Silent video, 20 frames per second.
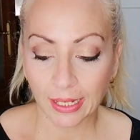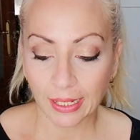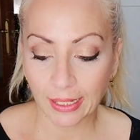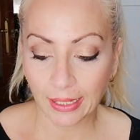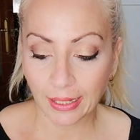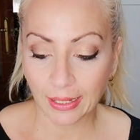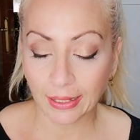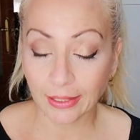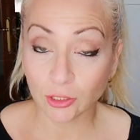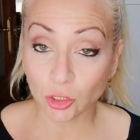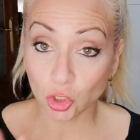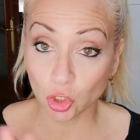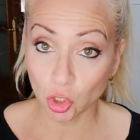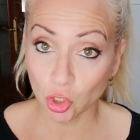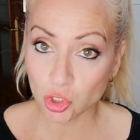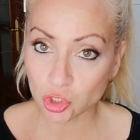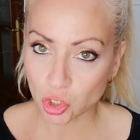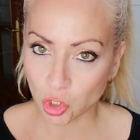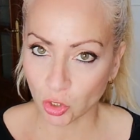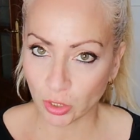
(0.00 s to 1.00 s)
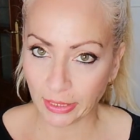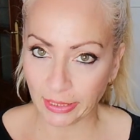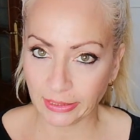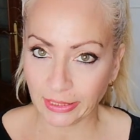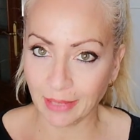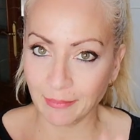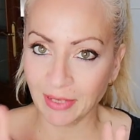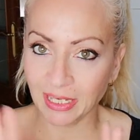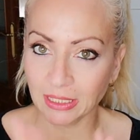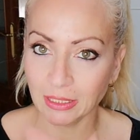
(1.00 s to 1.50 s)
Eh, dos
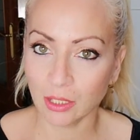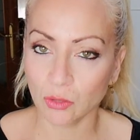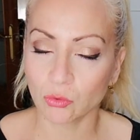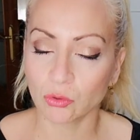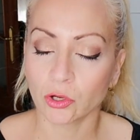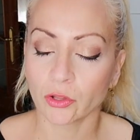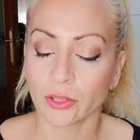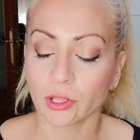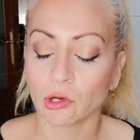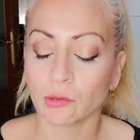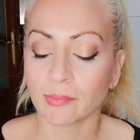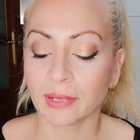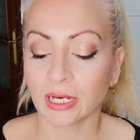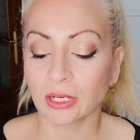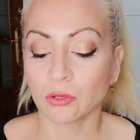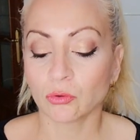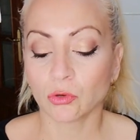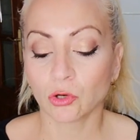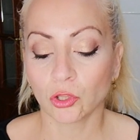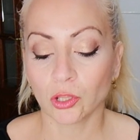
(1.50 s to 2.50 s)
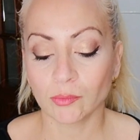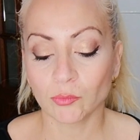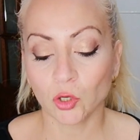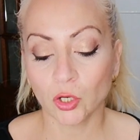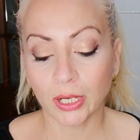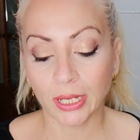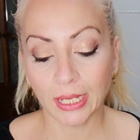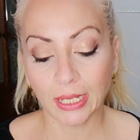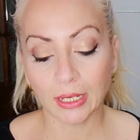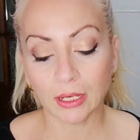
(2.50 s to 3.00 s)
concretamente, uno de hombre y uno de
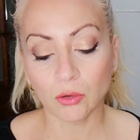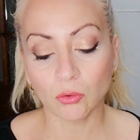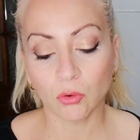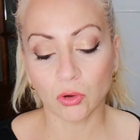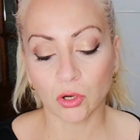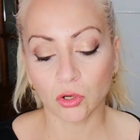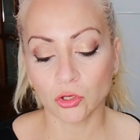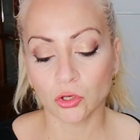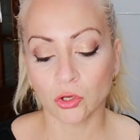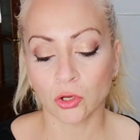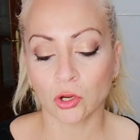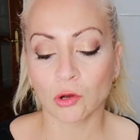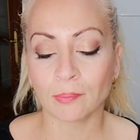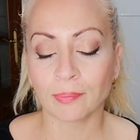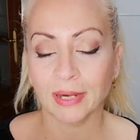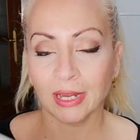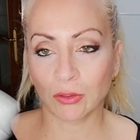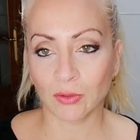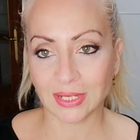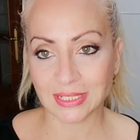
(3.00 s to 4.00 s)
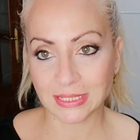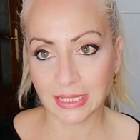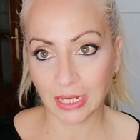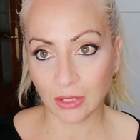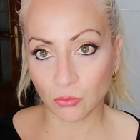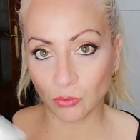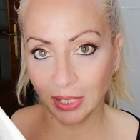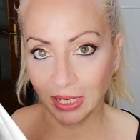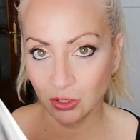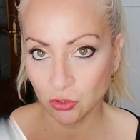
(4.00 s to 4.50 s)
mujer. Luego yo he comprado así
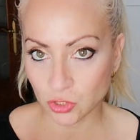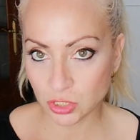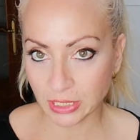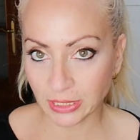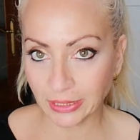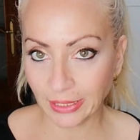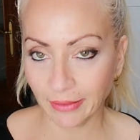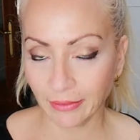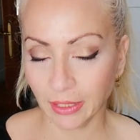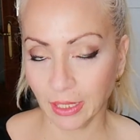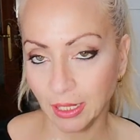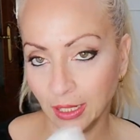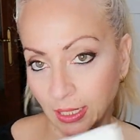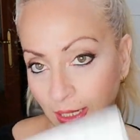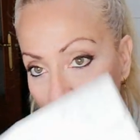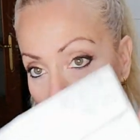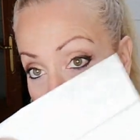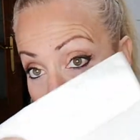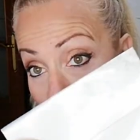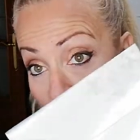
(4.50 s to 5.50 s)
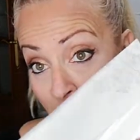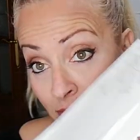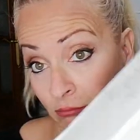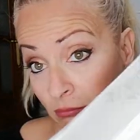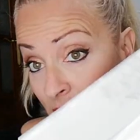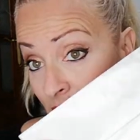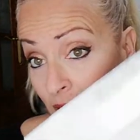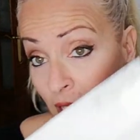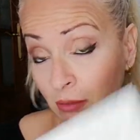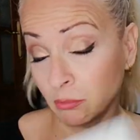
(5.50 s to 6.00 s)
alguna cosita de
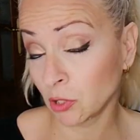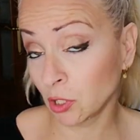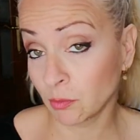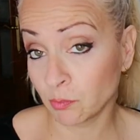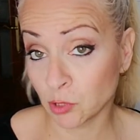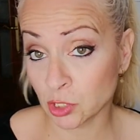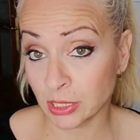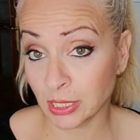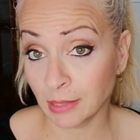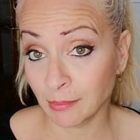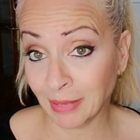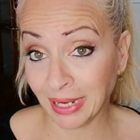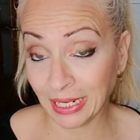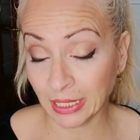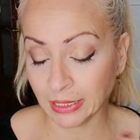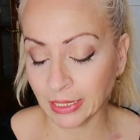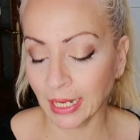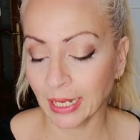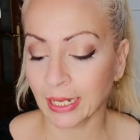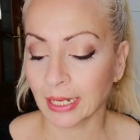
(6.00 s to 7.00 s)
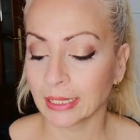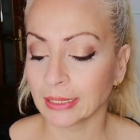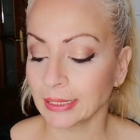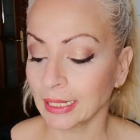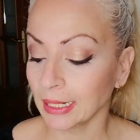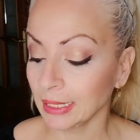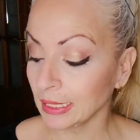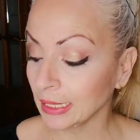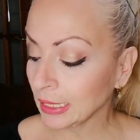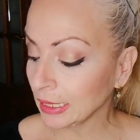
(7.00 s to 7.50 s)
bueno, pues de maquillaje y
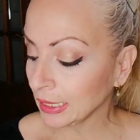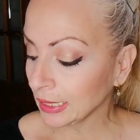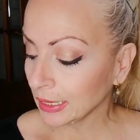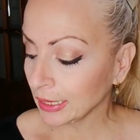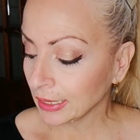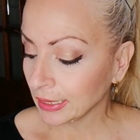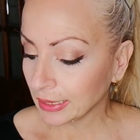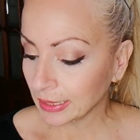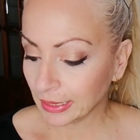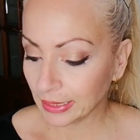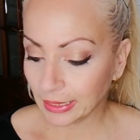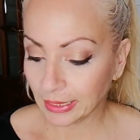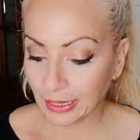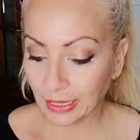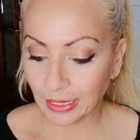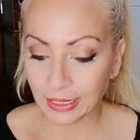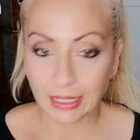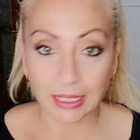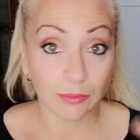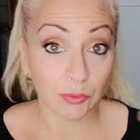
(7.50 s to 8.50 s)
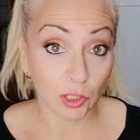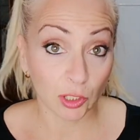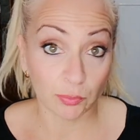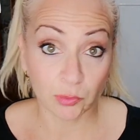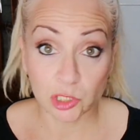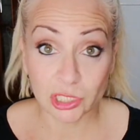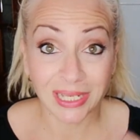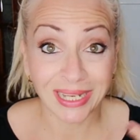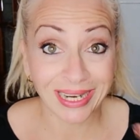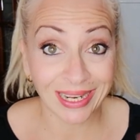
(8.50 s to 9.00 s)
tal. Eh, que bueno,
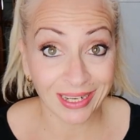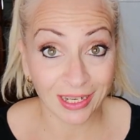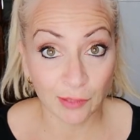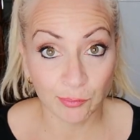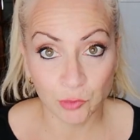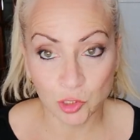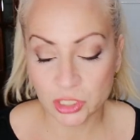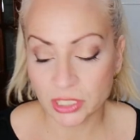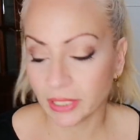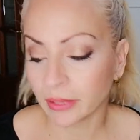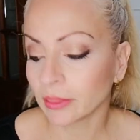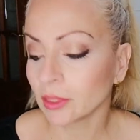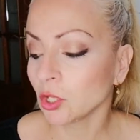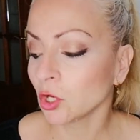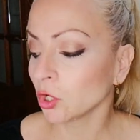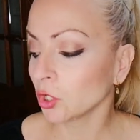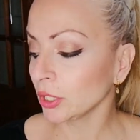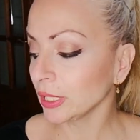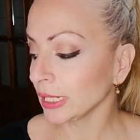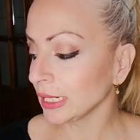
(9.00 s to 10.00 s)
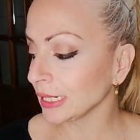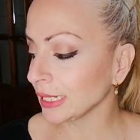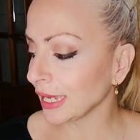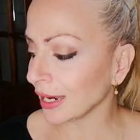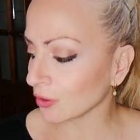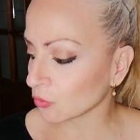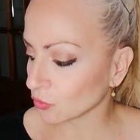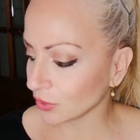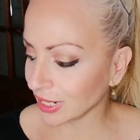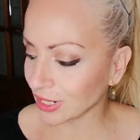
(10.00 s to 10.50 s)
pues era reposición y
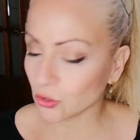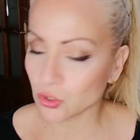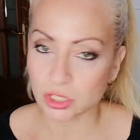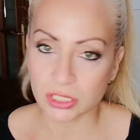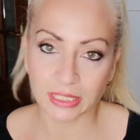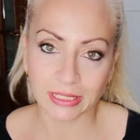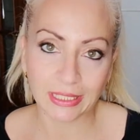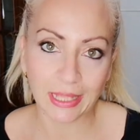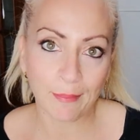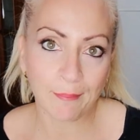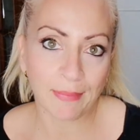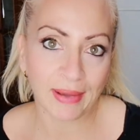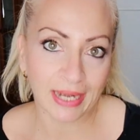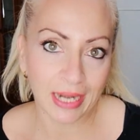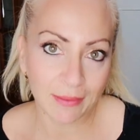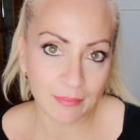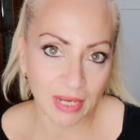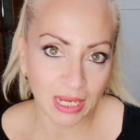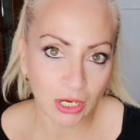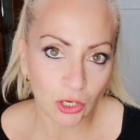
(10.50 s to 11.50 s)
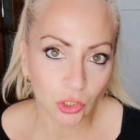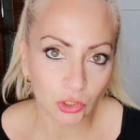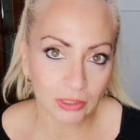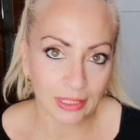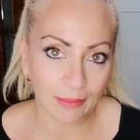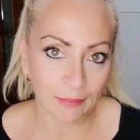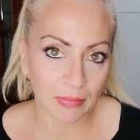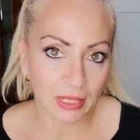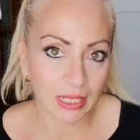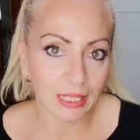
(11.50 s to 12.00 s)
alguna cosita para mi hijo
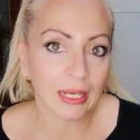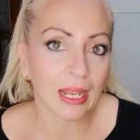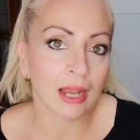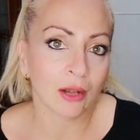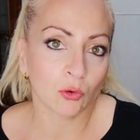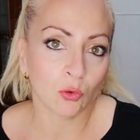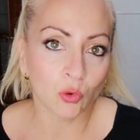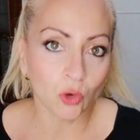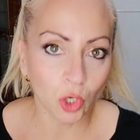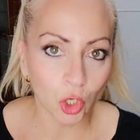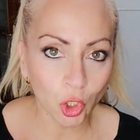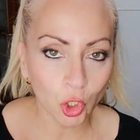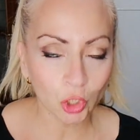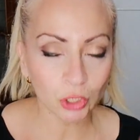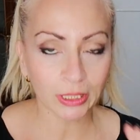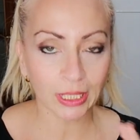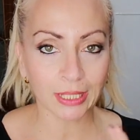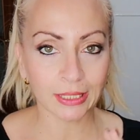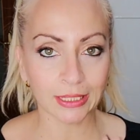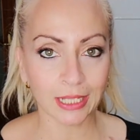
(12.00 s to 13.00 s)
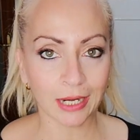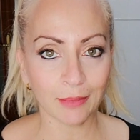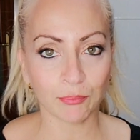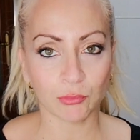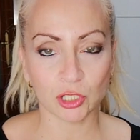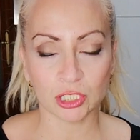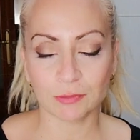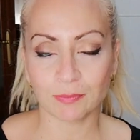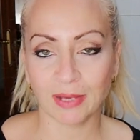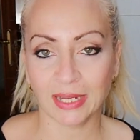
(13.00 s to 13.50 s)
también, algún lote y tal,
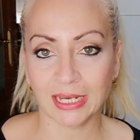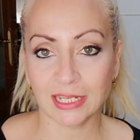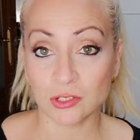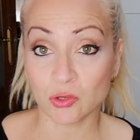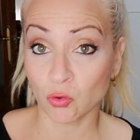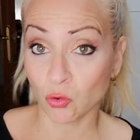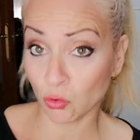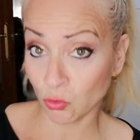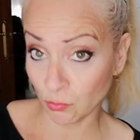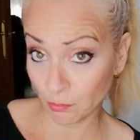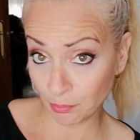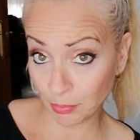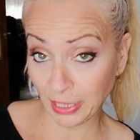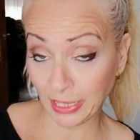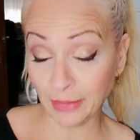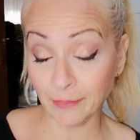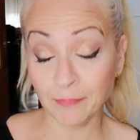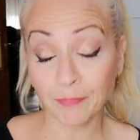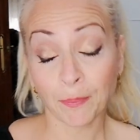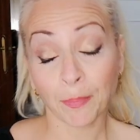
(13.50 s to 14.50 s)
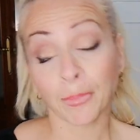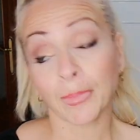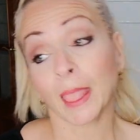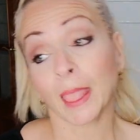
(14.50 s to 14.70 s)
pues para su cumple